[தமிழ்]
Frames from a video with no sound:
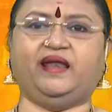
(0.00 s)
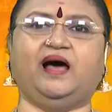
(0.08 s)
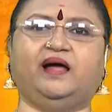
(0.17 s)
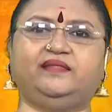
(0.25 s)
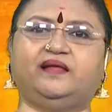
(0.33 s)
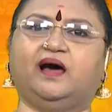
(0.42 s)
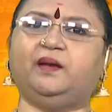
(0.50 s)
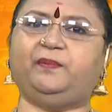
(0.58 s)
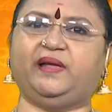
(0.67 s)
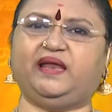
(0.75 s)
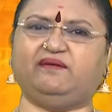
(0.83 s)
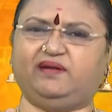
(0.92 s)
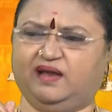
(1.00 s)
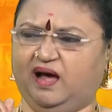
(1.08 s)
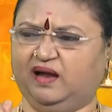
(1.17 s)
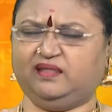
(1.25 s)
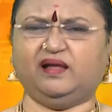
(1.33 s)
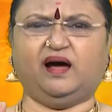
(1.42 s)
நான் தான் பெரியவன்
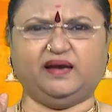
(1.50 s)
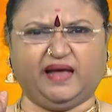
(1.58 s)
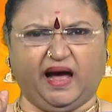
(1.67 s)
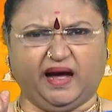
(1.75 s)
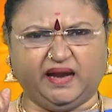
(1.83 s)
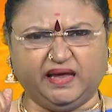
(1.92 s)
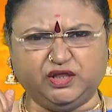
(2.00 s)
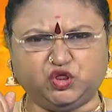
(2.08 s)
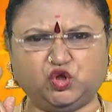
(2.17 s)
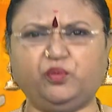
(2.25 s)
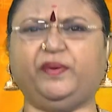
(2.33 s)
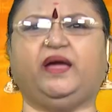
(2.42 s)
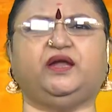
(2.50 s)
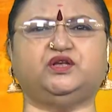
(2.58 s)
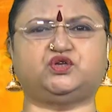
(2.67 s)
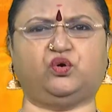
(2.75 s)
நான் தான் அனைத்துமேன்னு